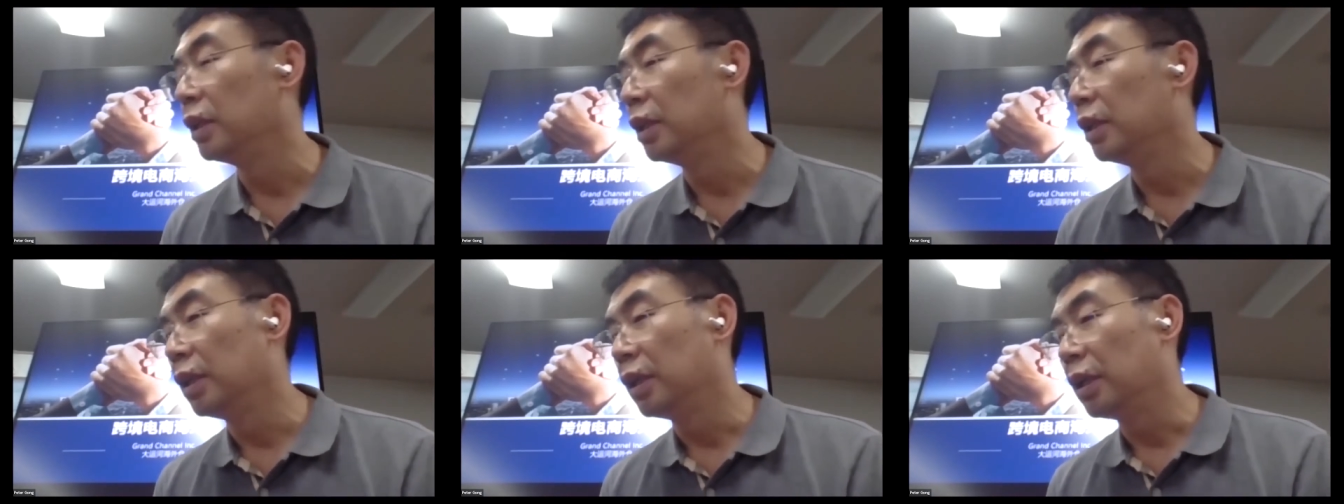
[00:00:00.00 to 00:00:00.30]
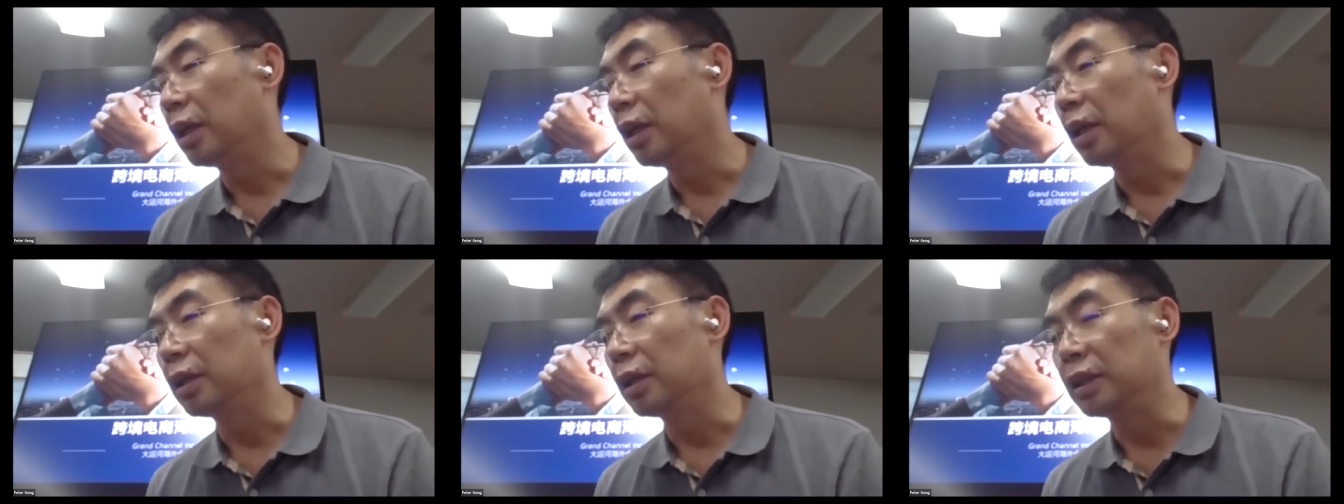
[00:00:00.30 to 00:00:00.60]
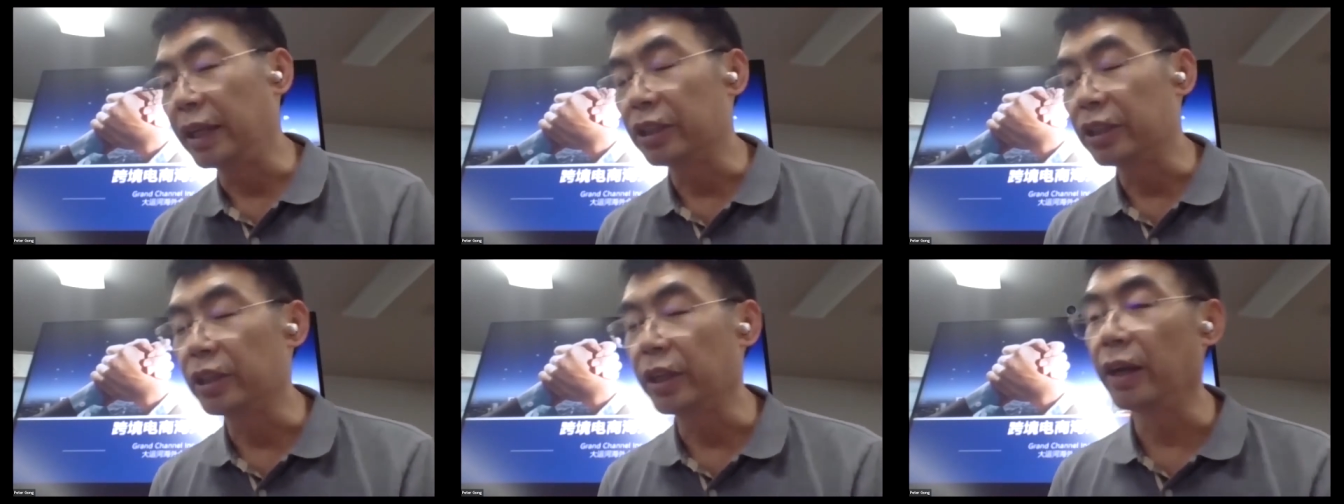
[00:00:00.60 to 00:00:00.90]
啊
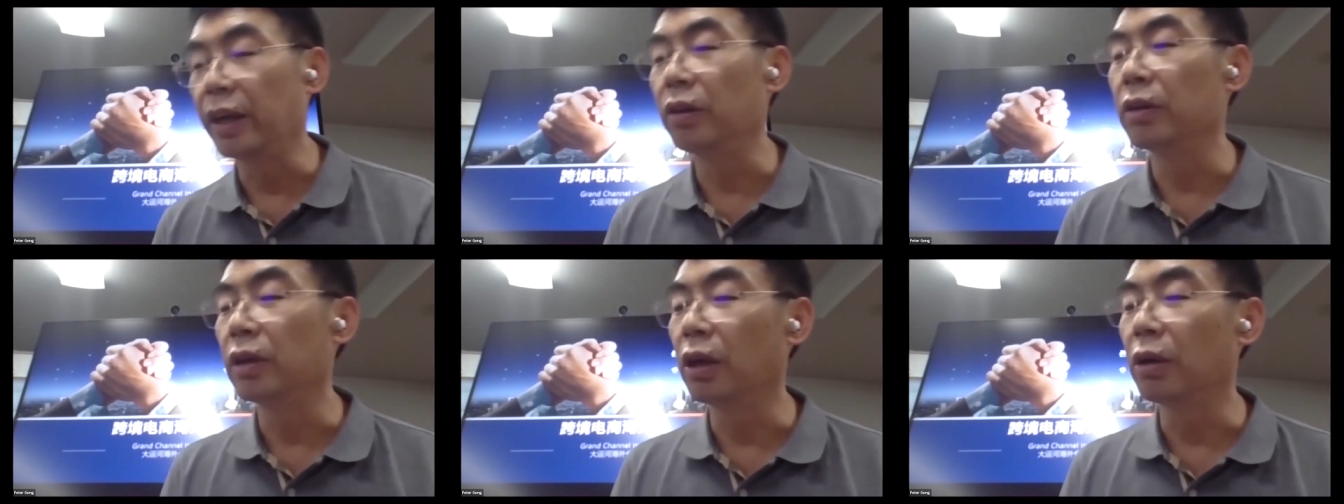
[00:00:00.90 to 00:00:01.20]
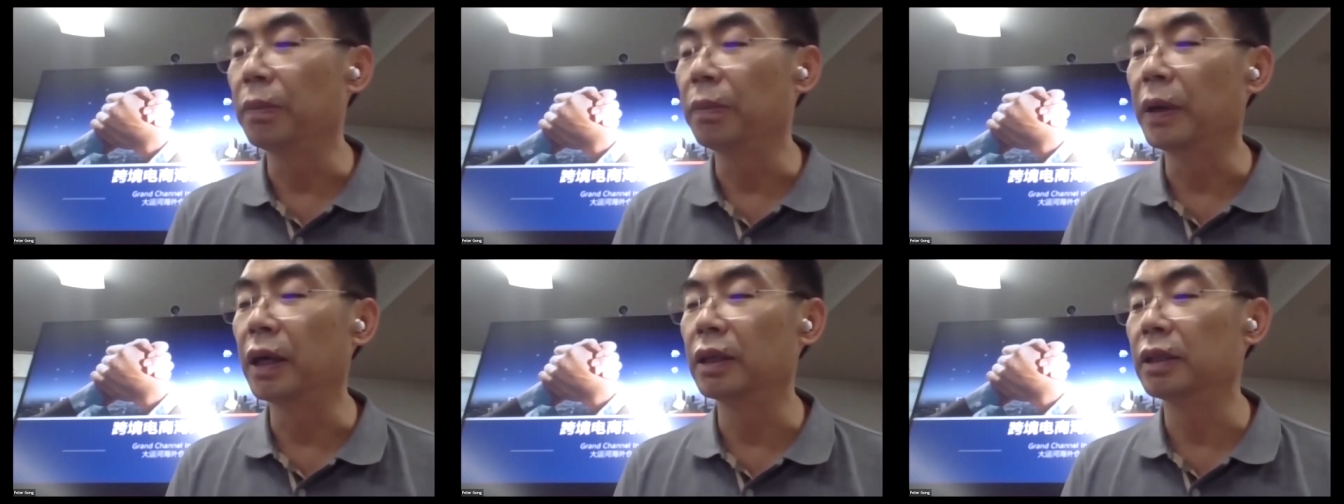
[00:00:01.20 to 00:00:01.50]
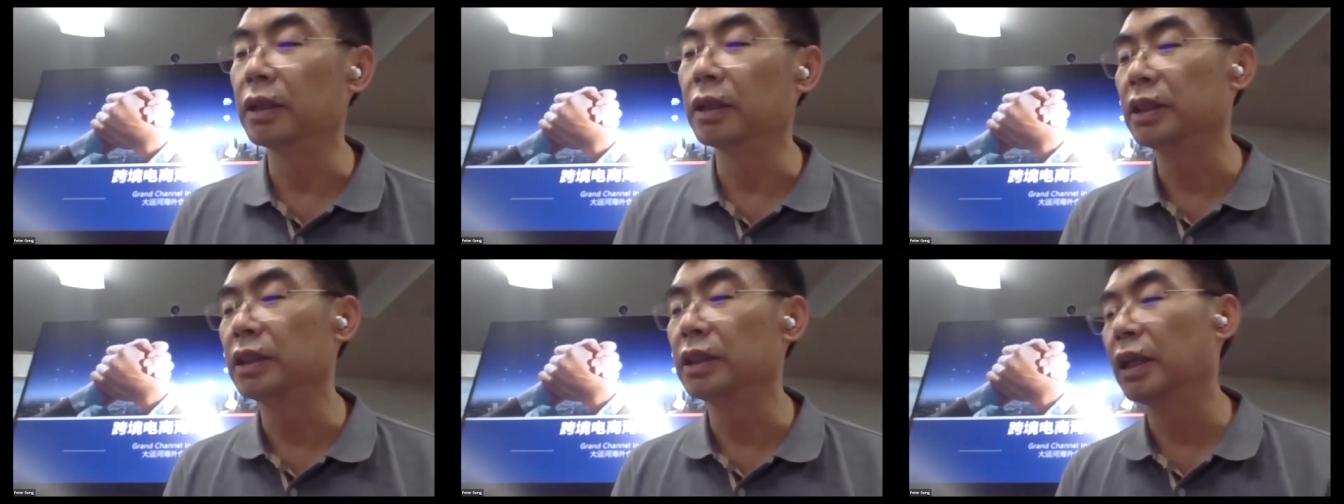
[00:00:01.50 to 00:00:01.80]
DHL 老牌啊
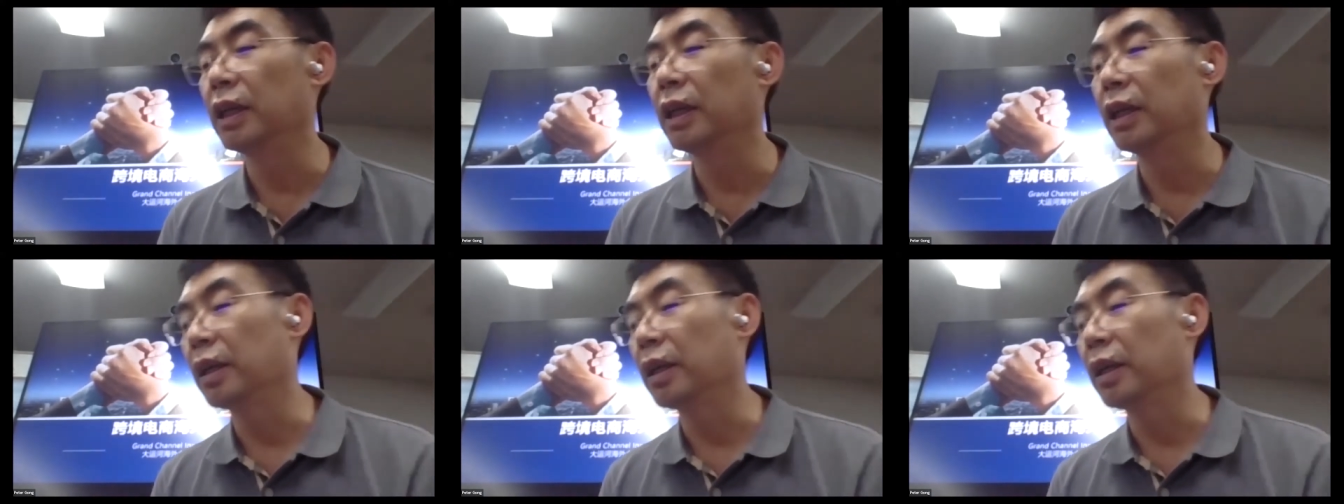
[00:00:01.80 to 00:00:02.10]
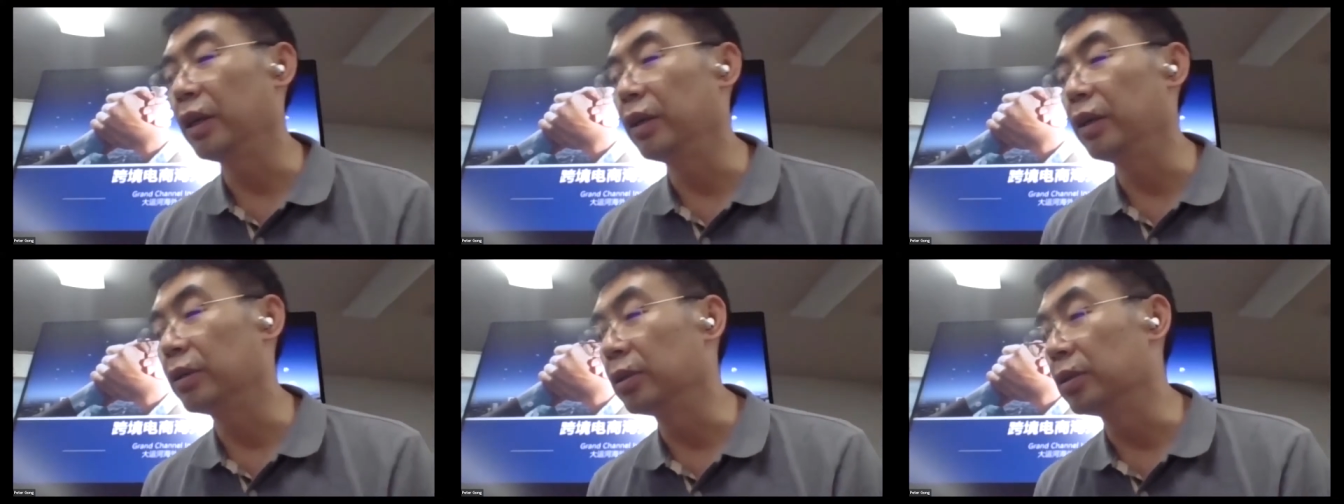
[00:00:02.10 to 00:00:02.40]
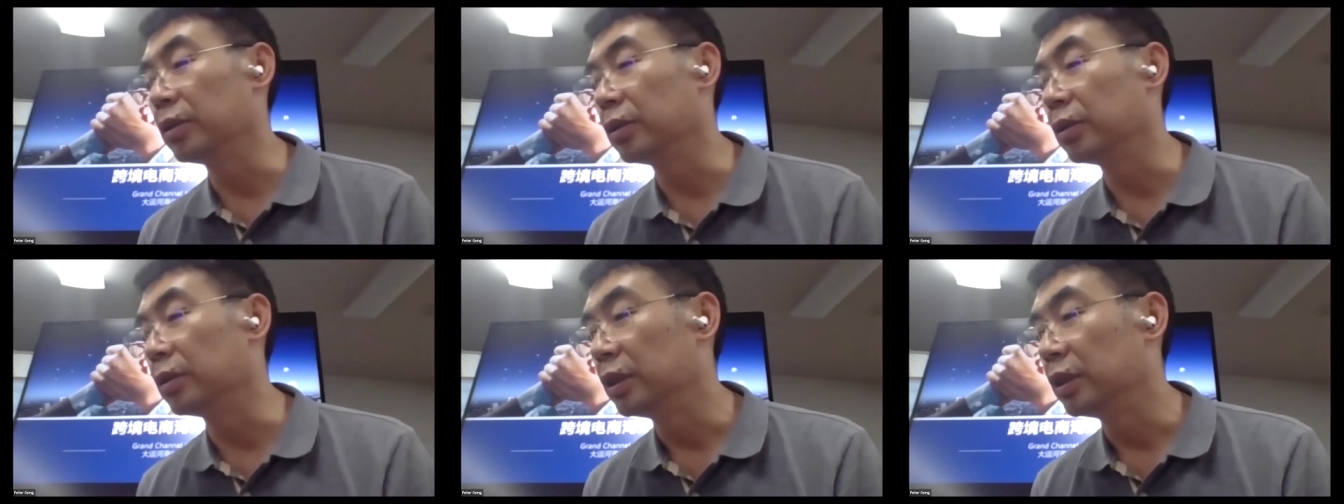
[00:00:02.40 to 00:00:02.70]
进来，还有
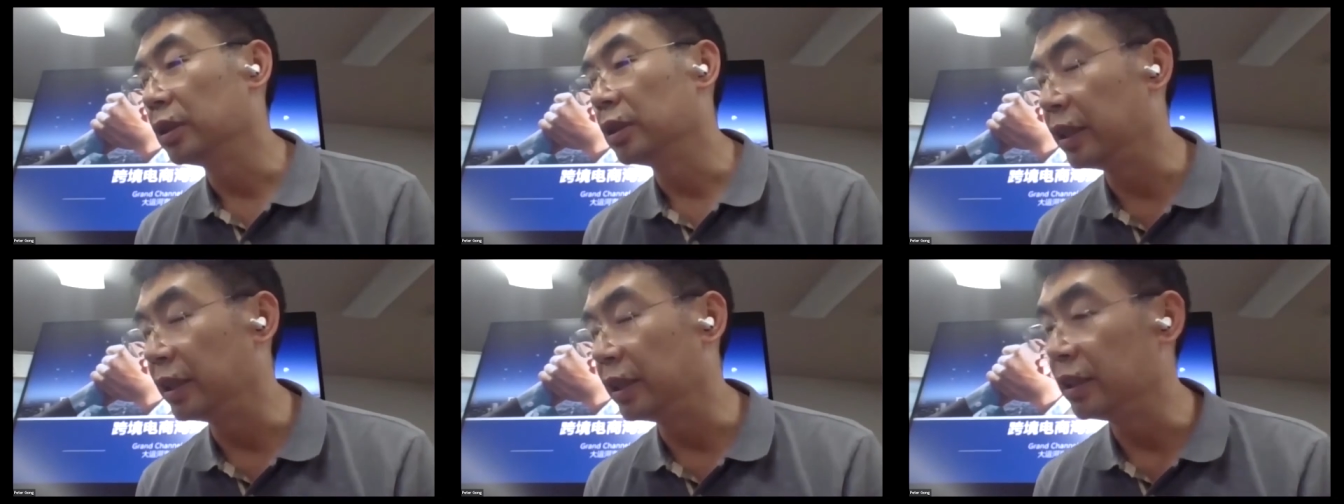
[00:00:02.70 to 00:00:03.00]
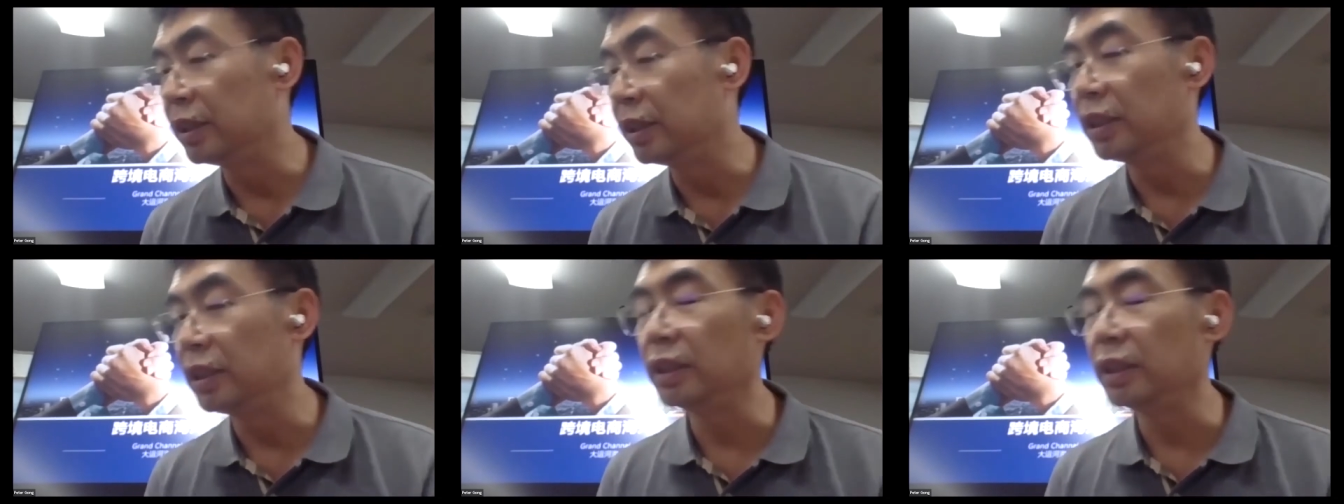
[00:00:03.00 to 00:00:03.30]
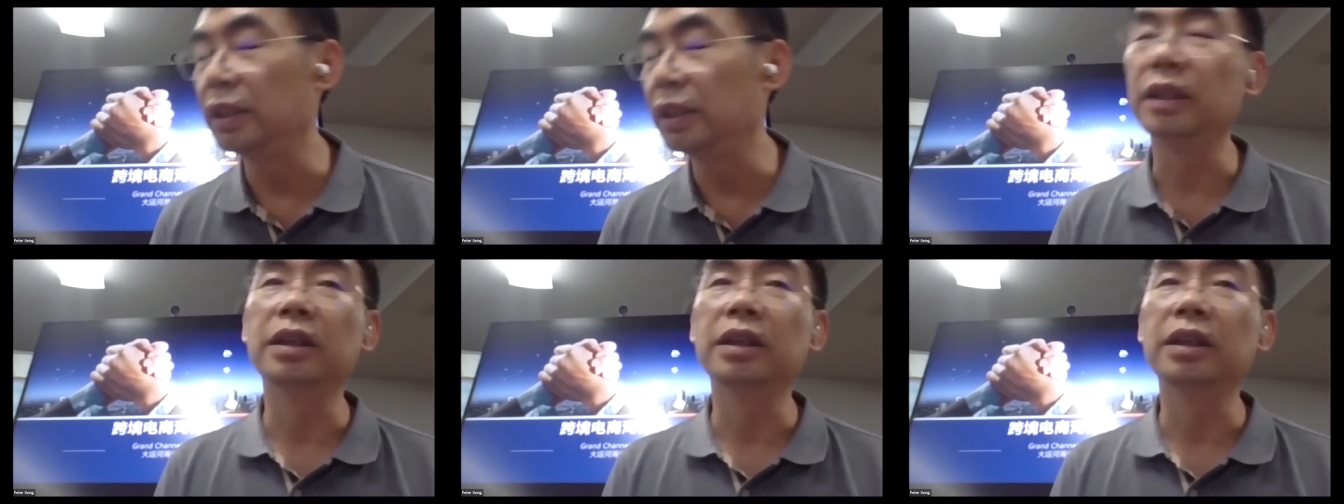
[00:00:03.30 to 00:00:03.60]
TNT，